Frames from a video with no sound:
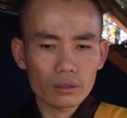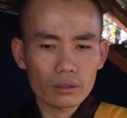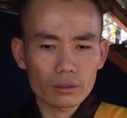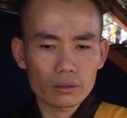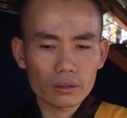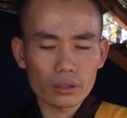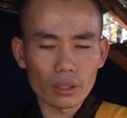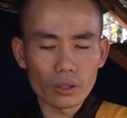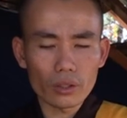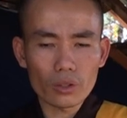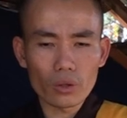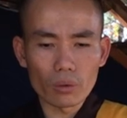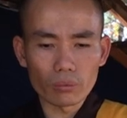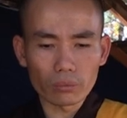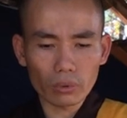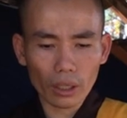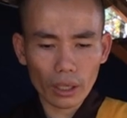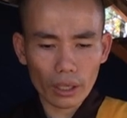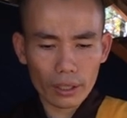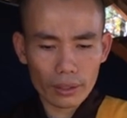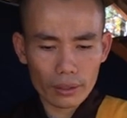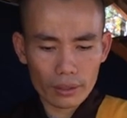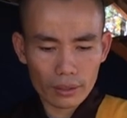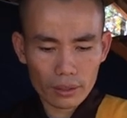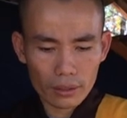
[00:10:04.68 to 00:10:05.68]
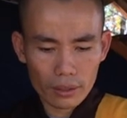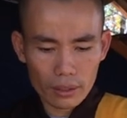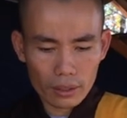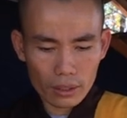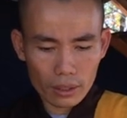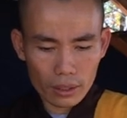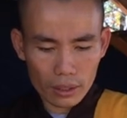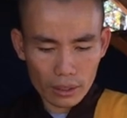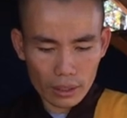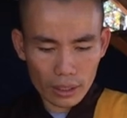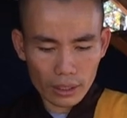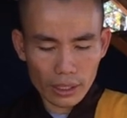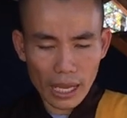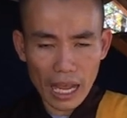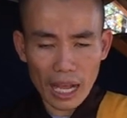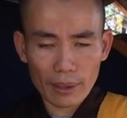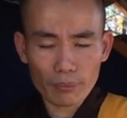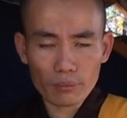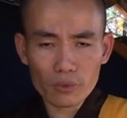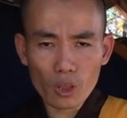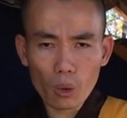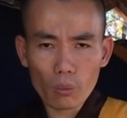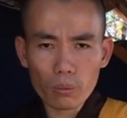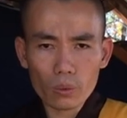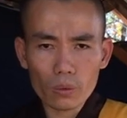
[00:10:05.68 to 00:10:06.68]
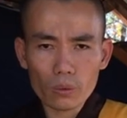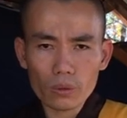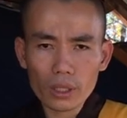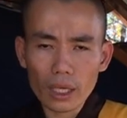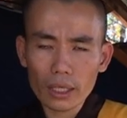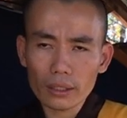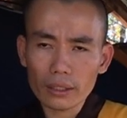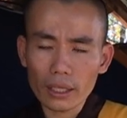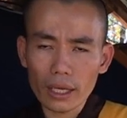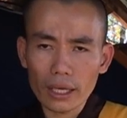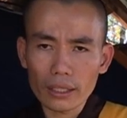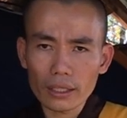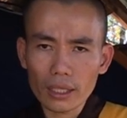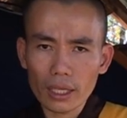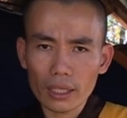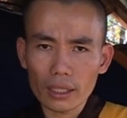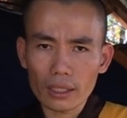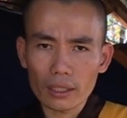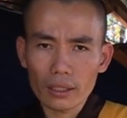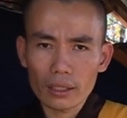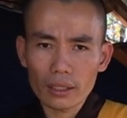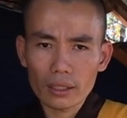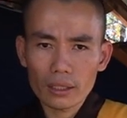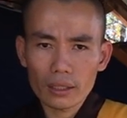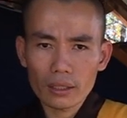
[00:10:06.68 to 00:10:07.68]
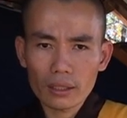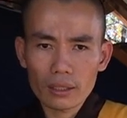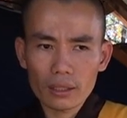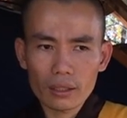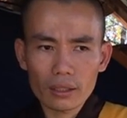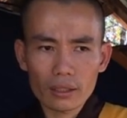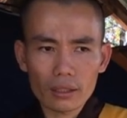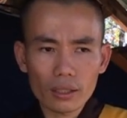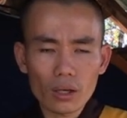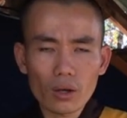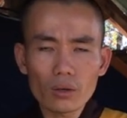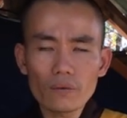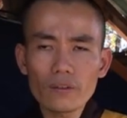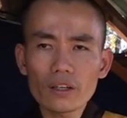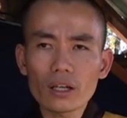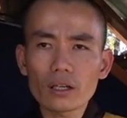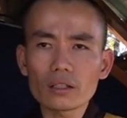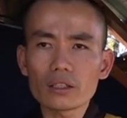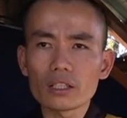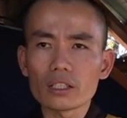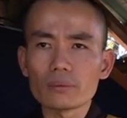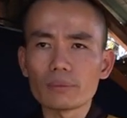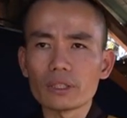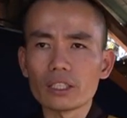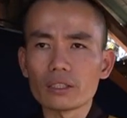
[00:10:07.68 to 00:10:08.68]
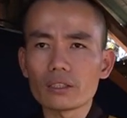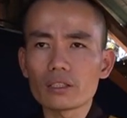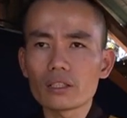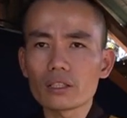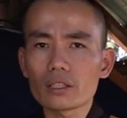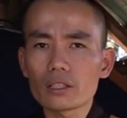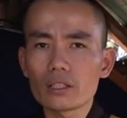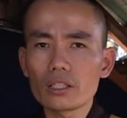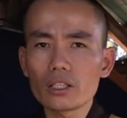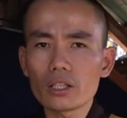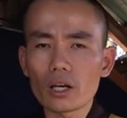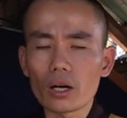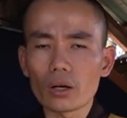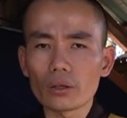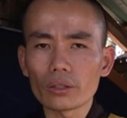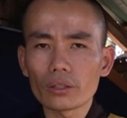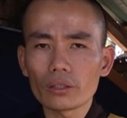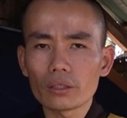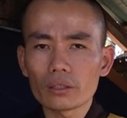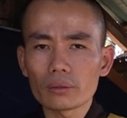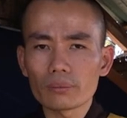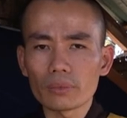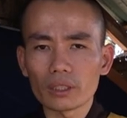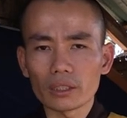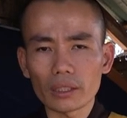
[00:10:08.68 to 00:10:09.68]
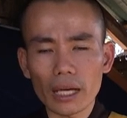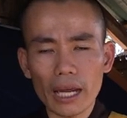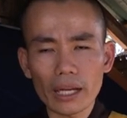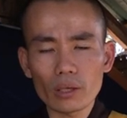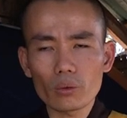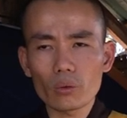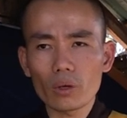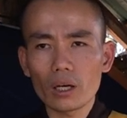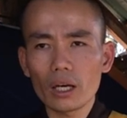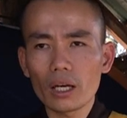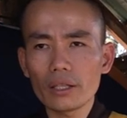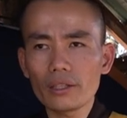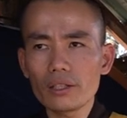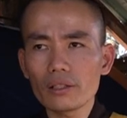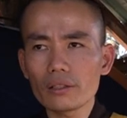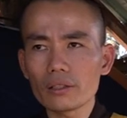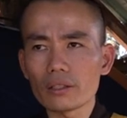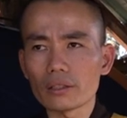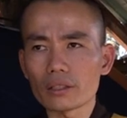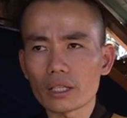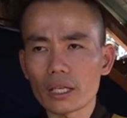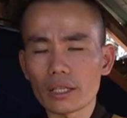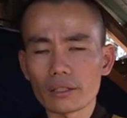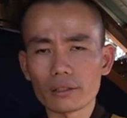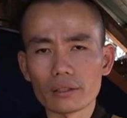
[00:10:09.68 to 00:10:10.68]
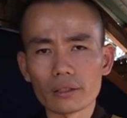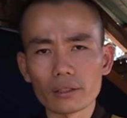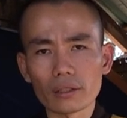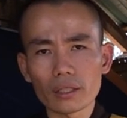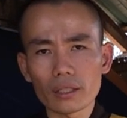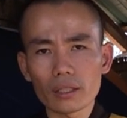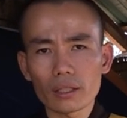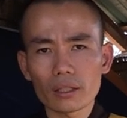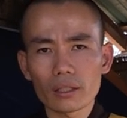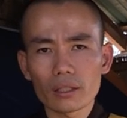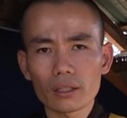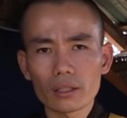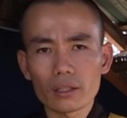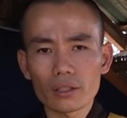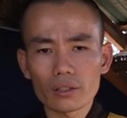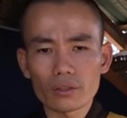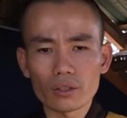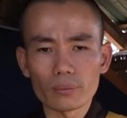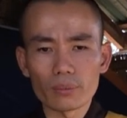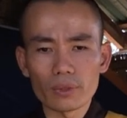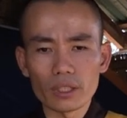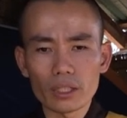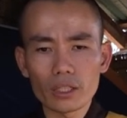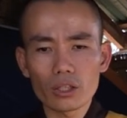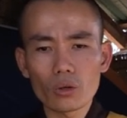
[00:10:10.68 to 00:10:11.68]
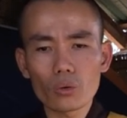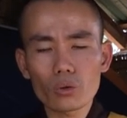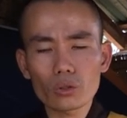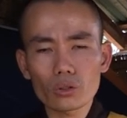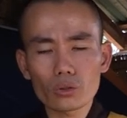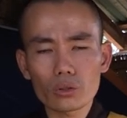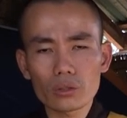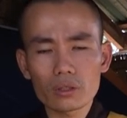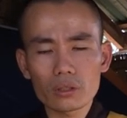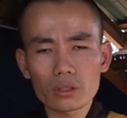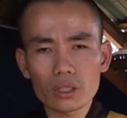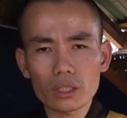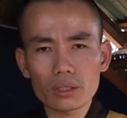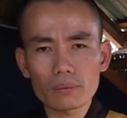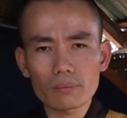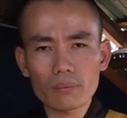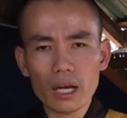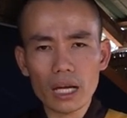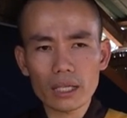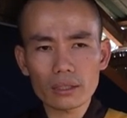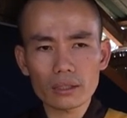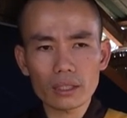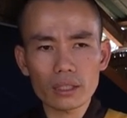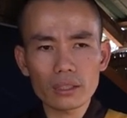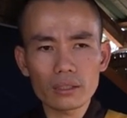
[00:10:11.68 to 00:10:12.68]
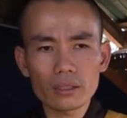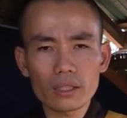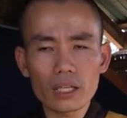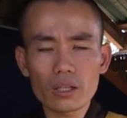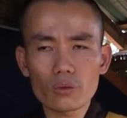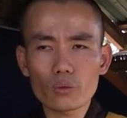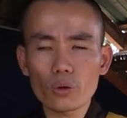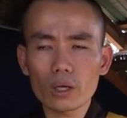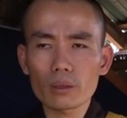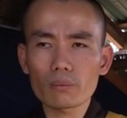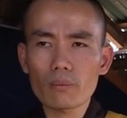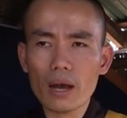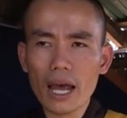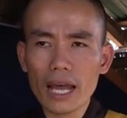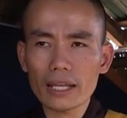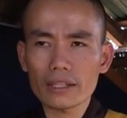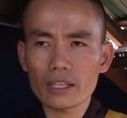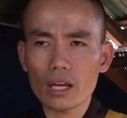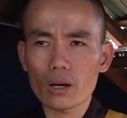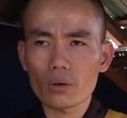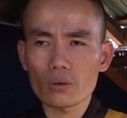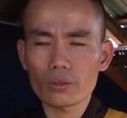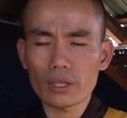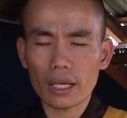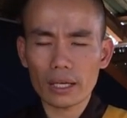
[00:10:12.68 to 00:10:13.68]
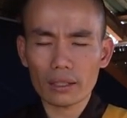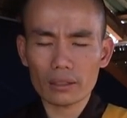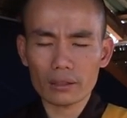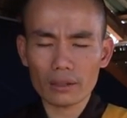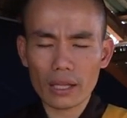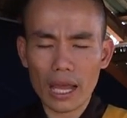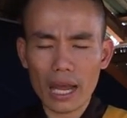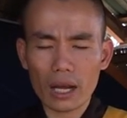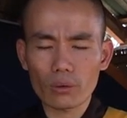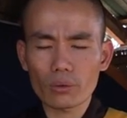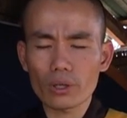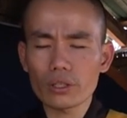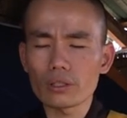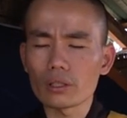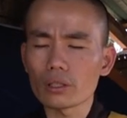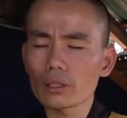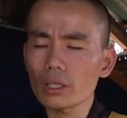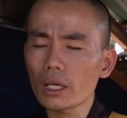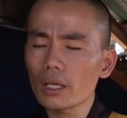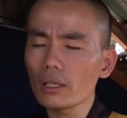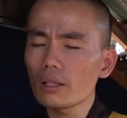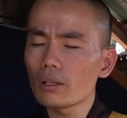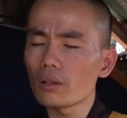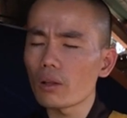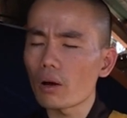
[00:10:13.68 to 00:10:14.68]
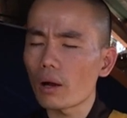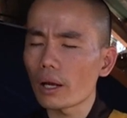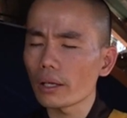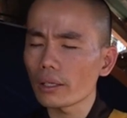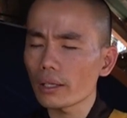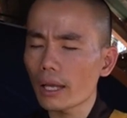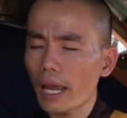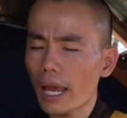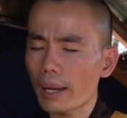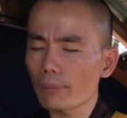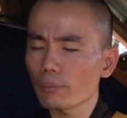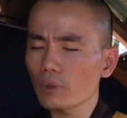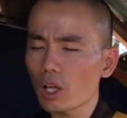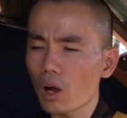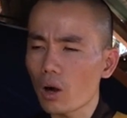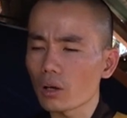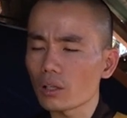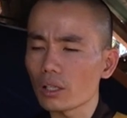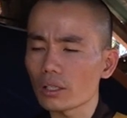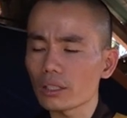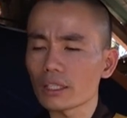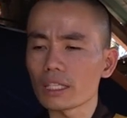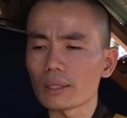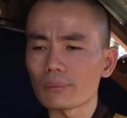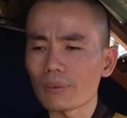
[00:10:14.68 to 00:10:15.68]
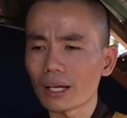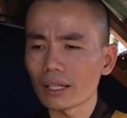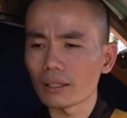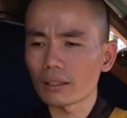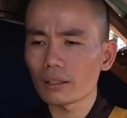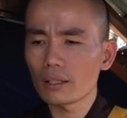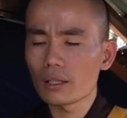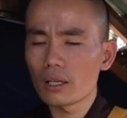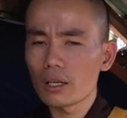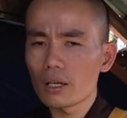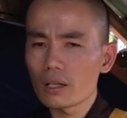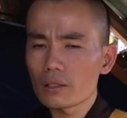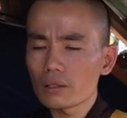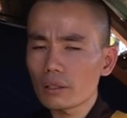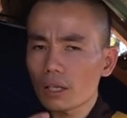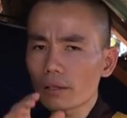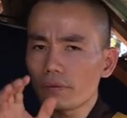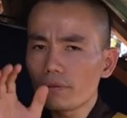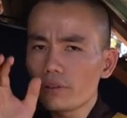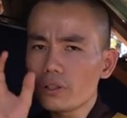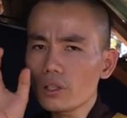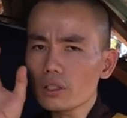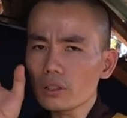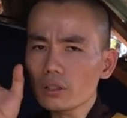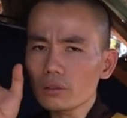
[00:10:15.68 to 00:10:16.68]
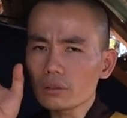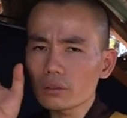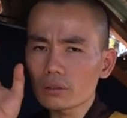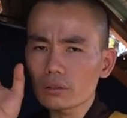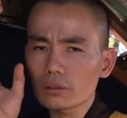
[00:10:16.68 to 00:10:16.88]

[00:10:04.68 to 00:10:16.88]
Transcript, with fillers: sử dụng cái cái cảm xúc của cơ thể này đối với cái người mình chưa cưới hỏi mình trải qua hết với người này người kia rồi mình đi hút chích ma tí đi quán bar nhậu nhạt tạo ra những cái loại cảm thọ cực kỳ mạnh cái phước